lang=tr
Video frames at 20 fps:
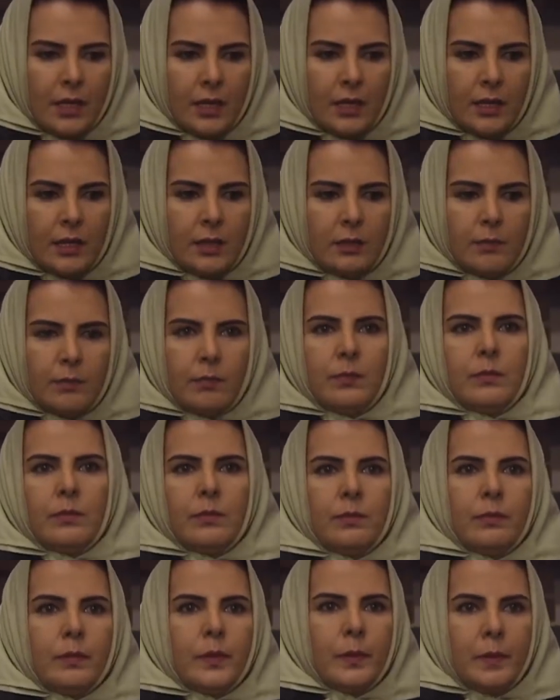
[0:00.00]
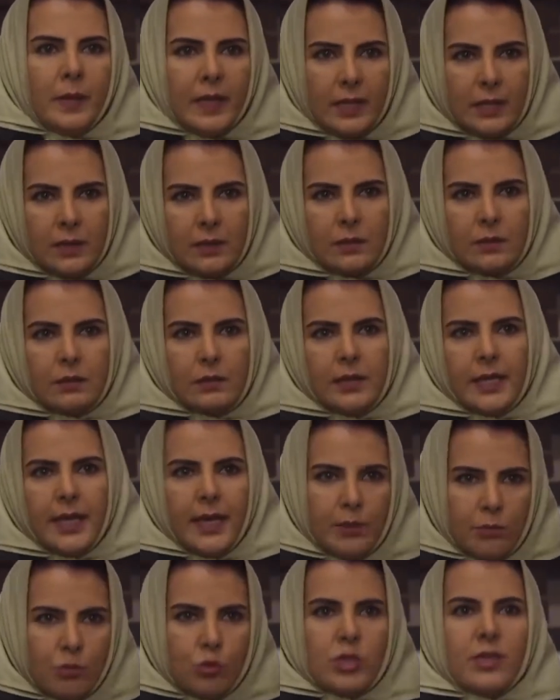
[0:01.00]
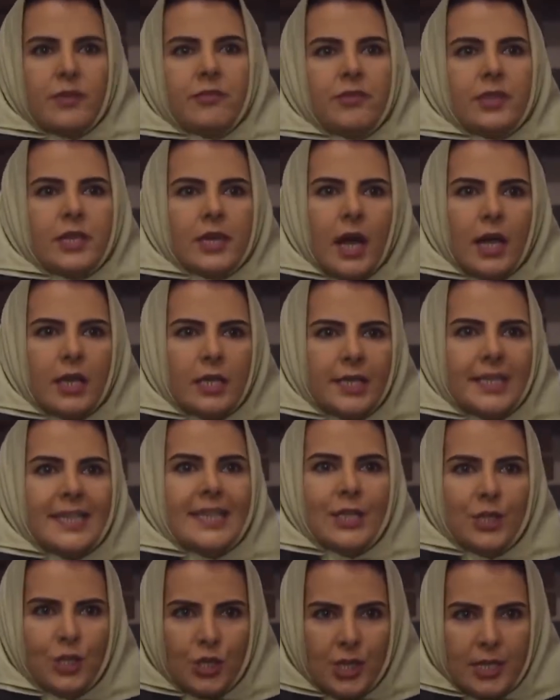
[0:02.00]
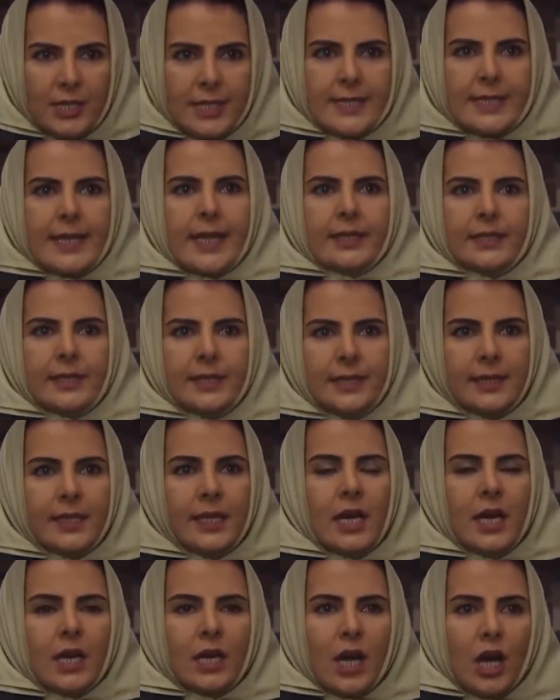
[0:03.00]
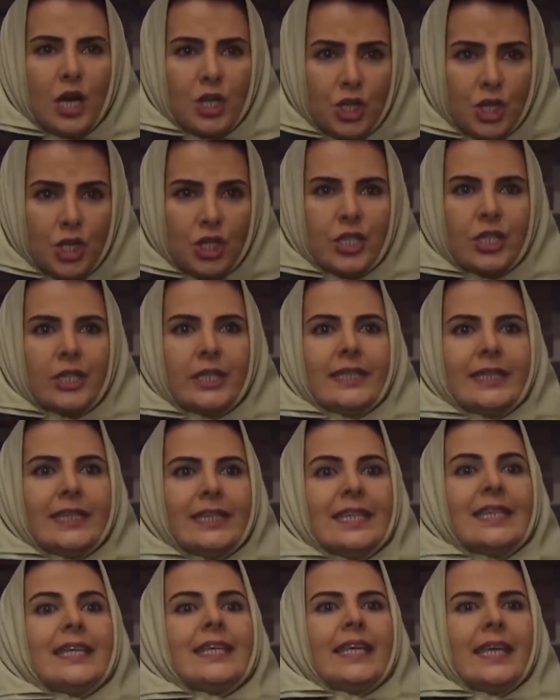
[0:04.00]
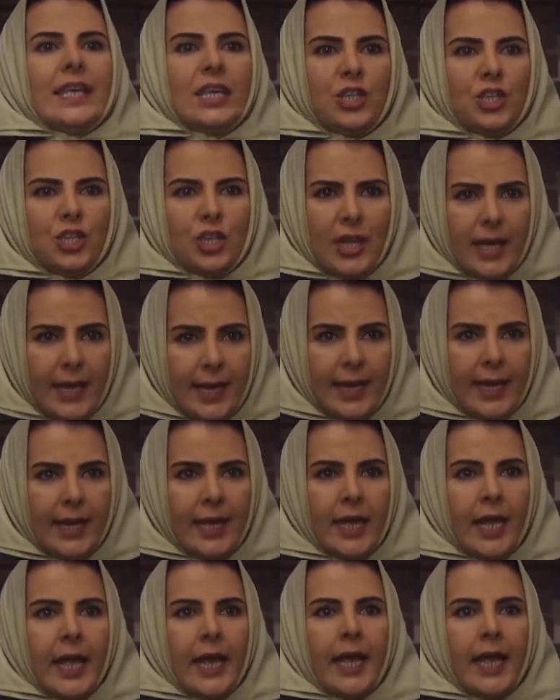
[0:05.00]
Ee, ve benim yani Muzaffer Ali Dinç Arslan'ım kaçırıldığı gece